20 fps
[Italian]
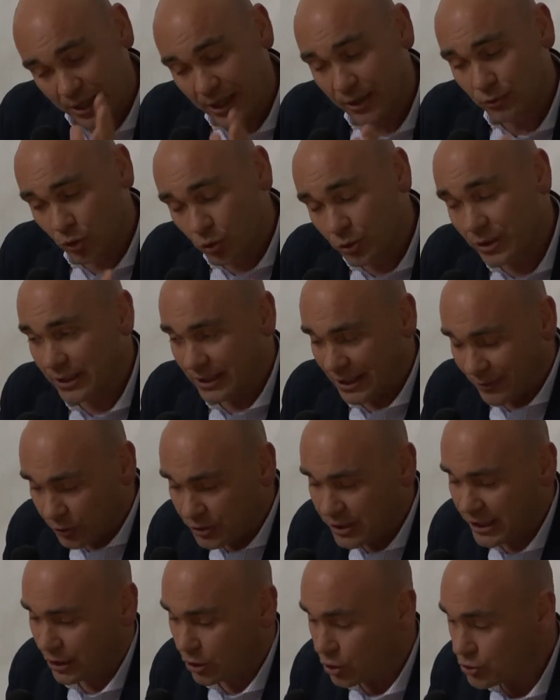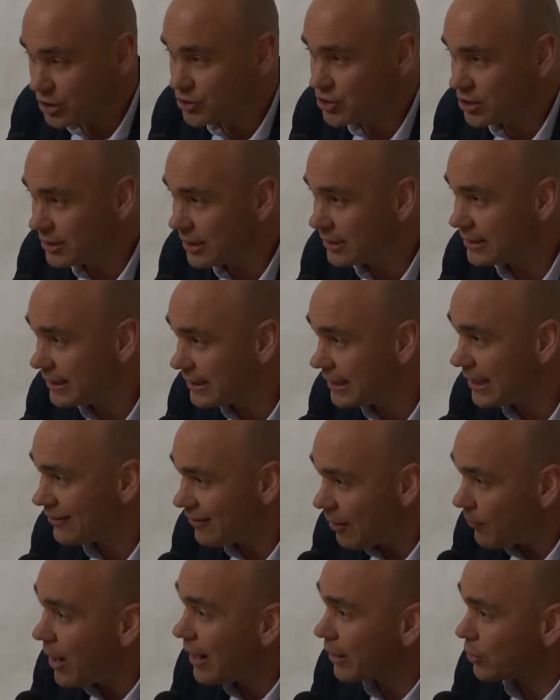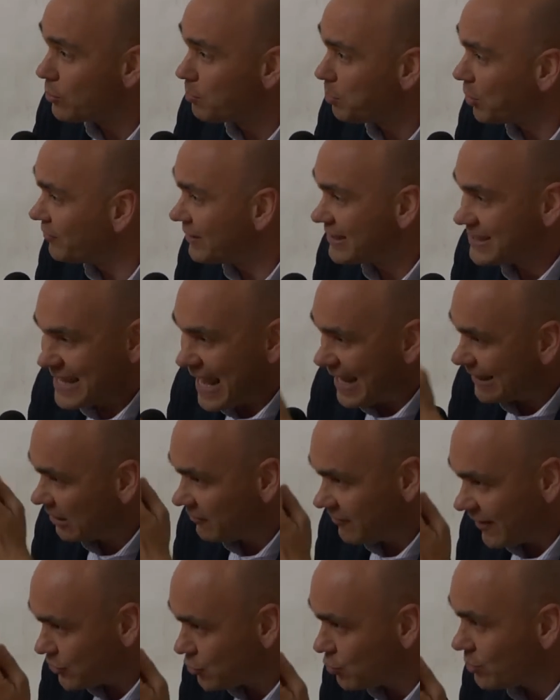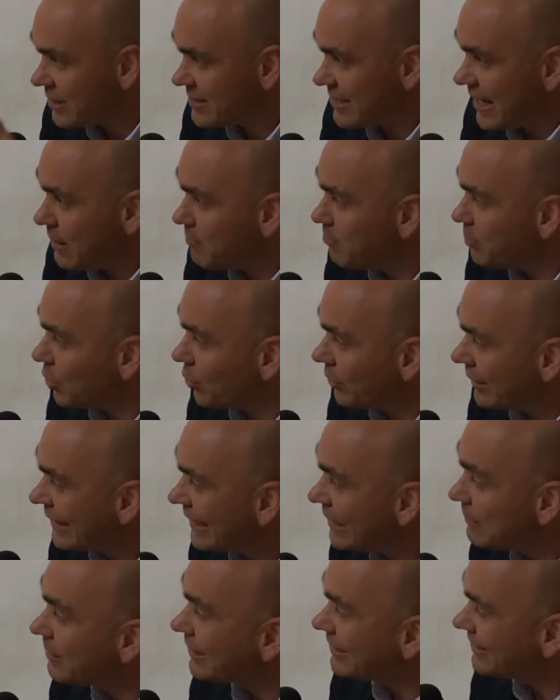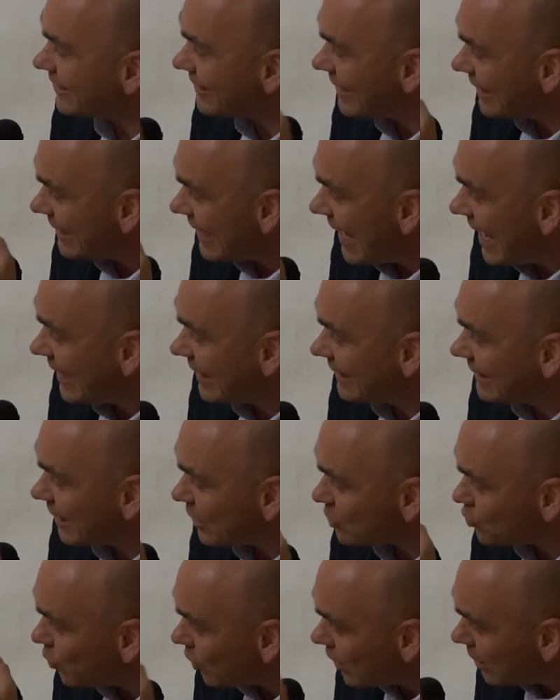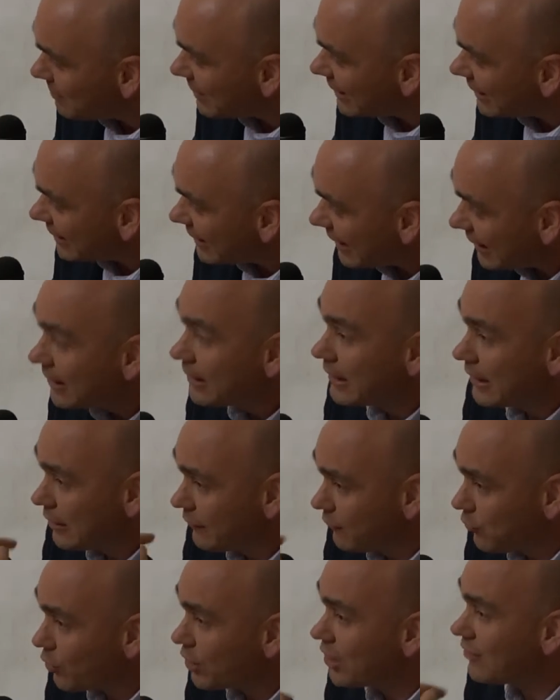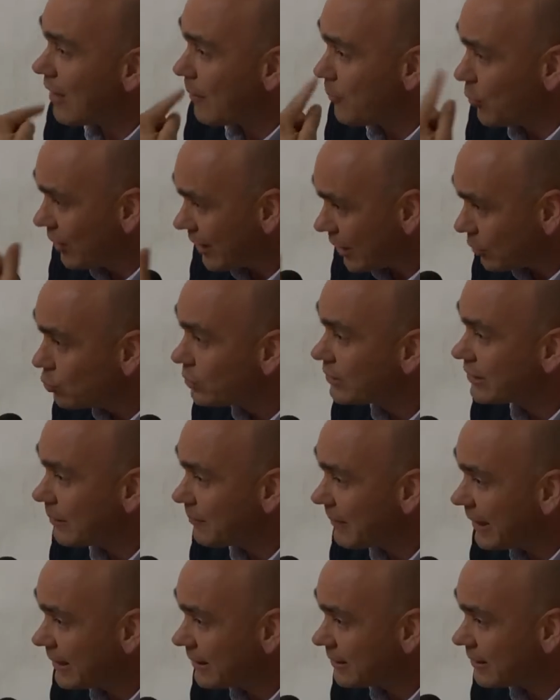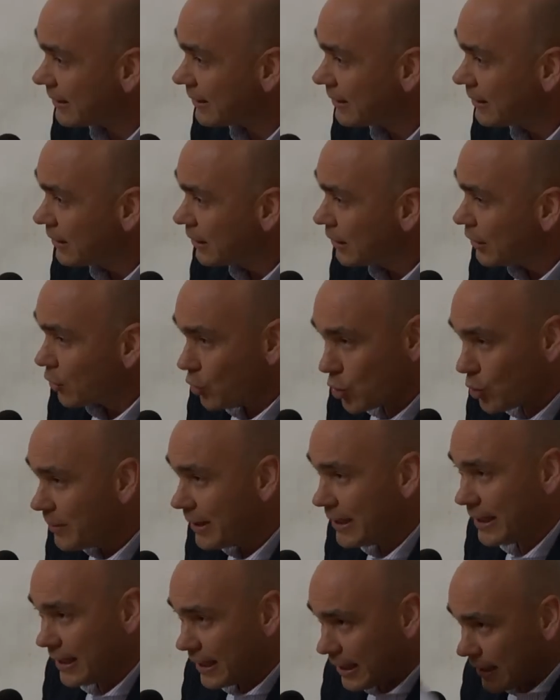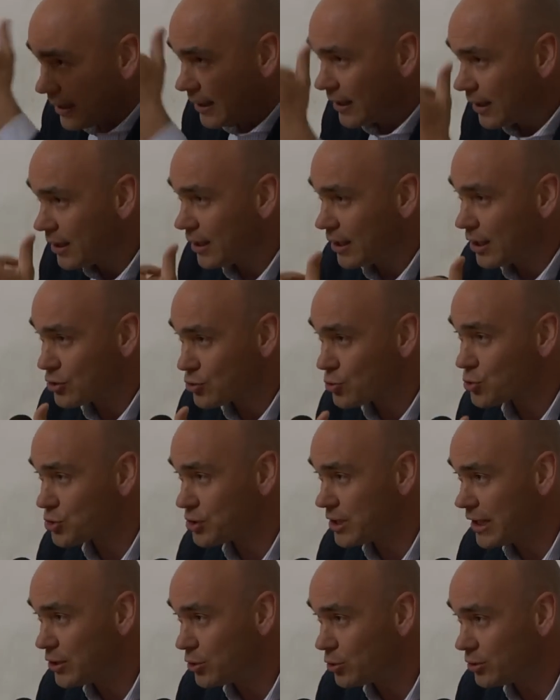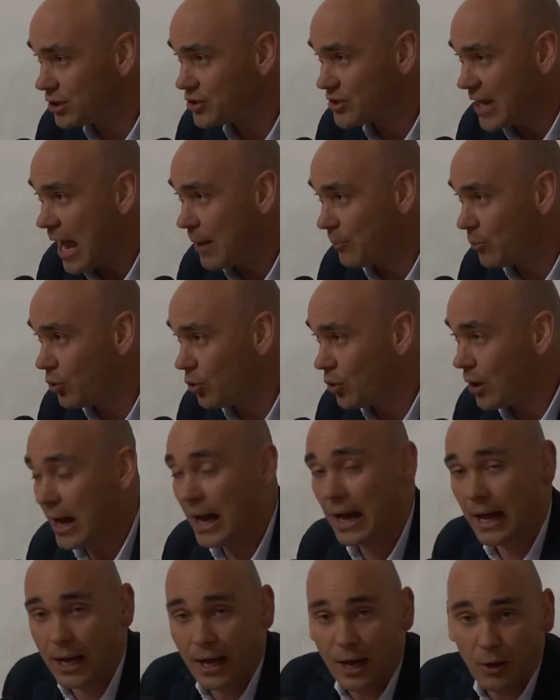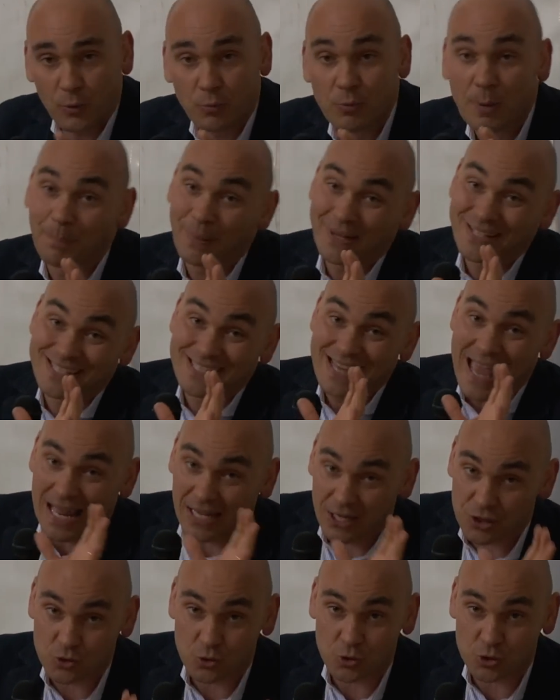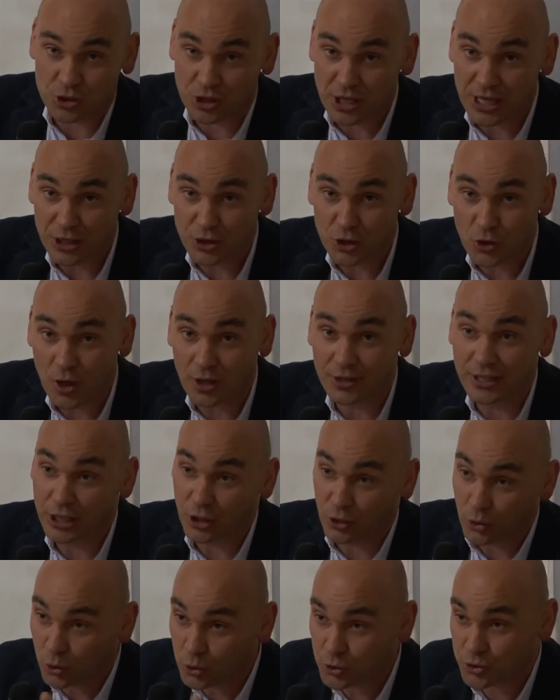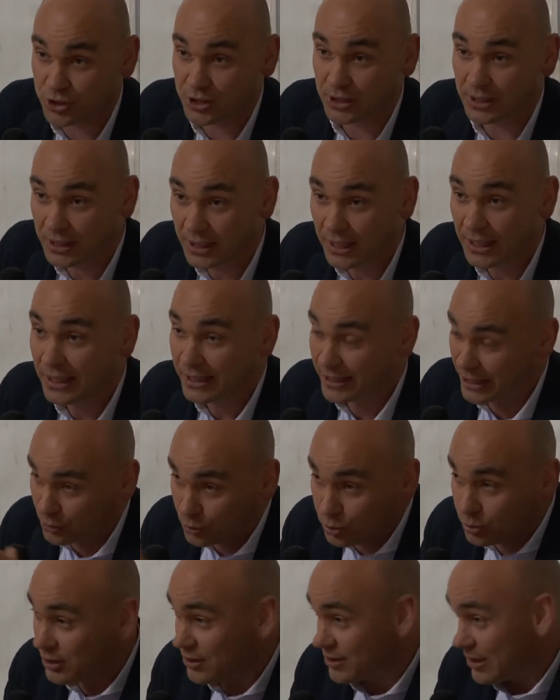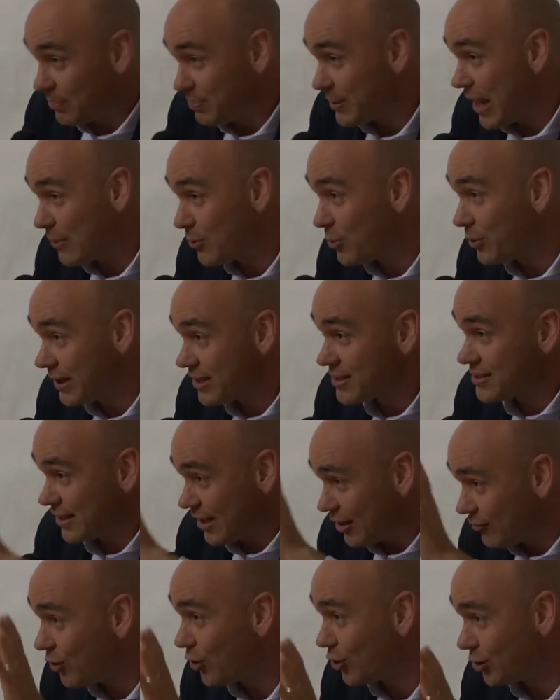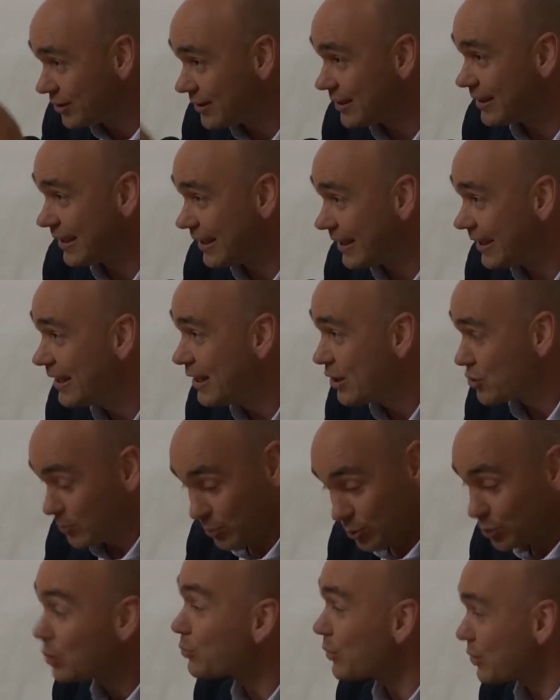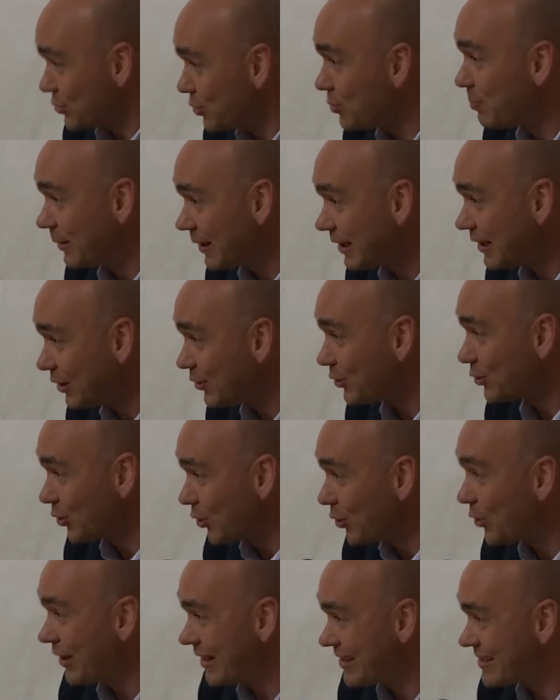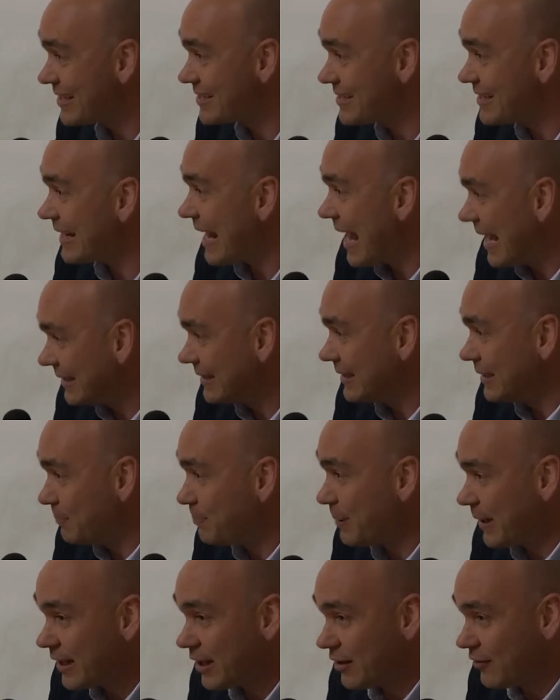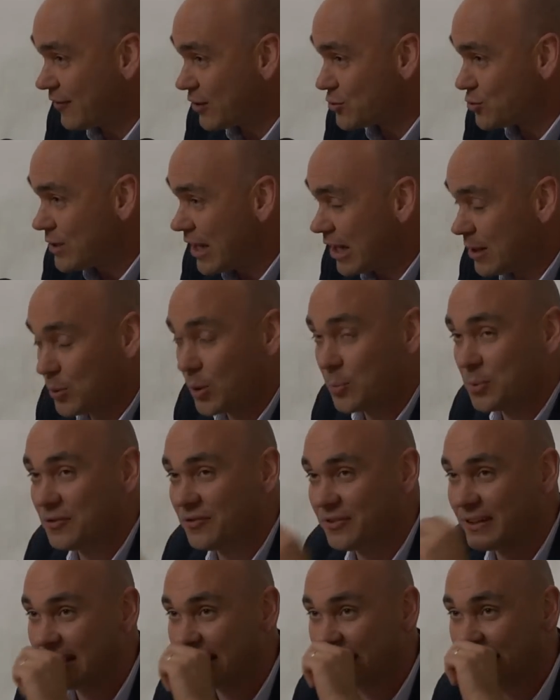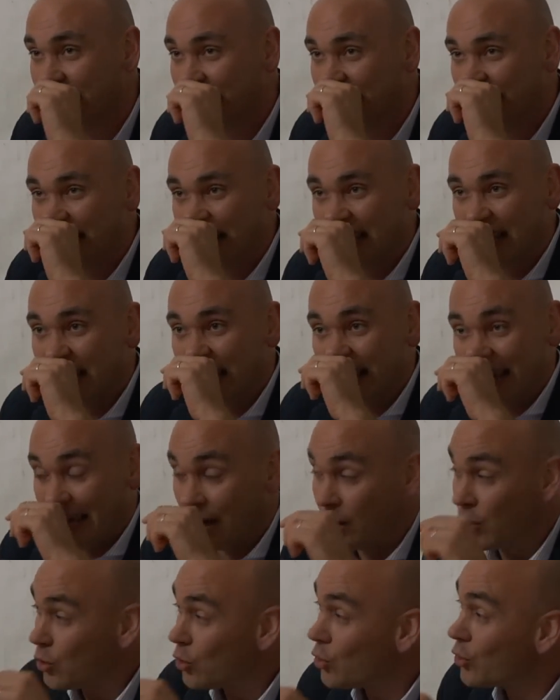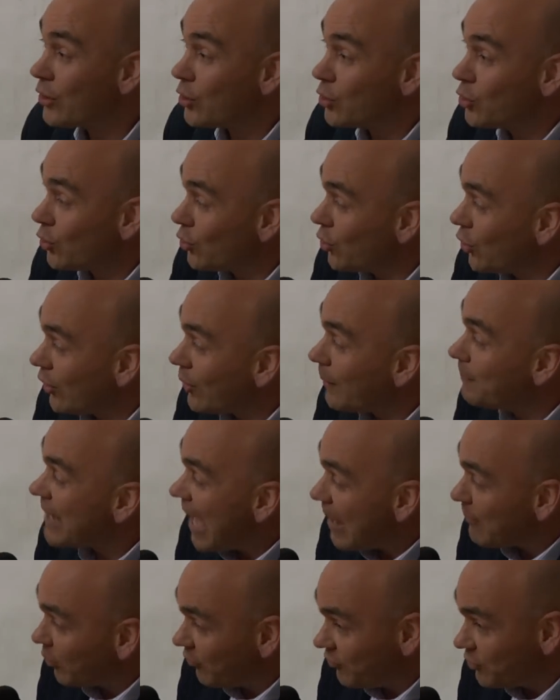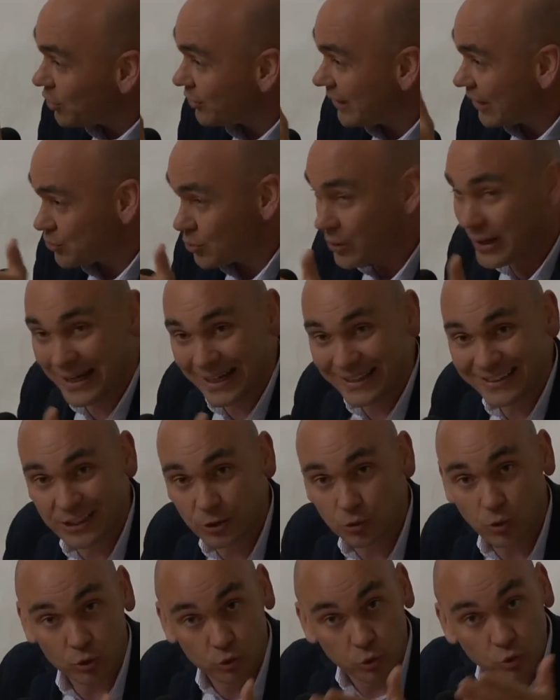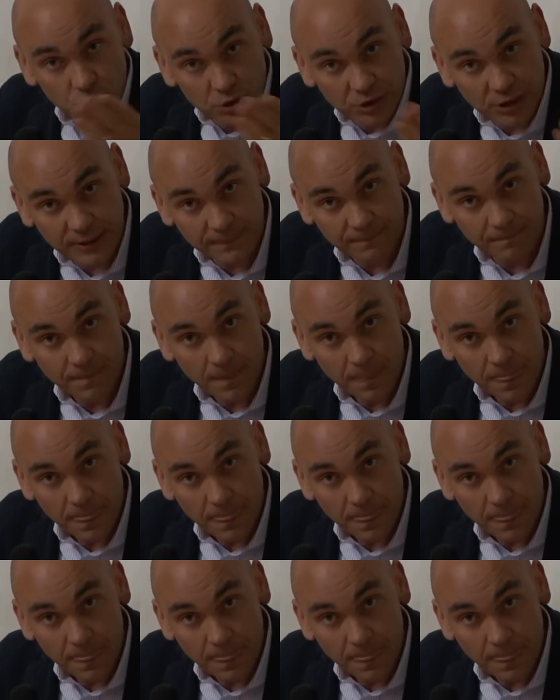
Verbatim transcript: Cioè, noi, devo dire, i nostri cittadini li avevamo anche un po' viziati, faccio un esempio, i libri triennali della scuola media li fornivamo gratuitamente come, eh, eh sostegno, diciamo, a, come parziale sostegno a dei costi che tutti sappiamo essere a volte, soprattutto in questo periodo, esagerati per far studiare i propri figli. L'abbiamo fino adesso garantito a tutti.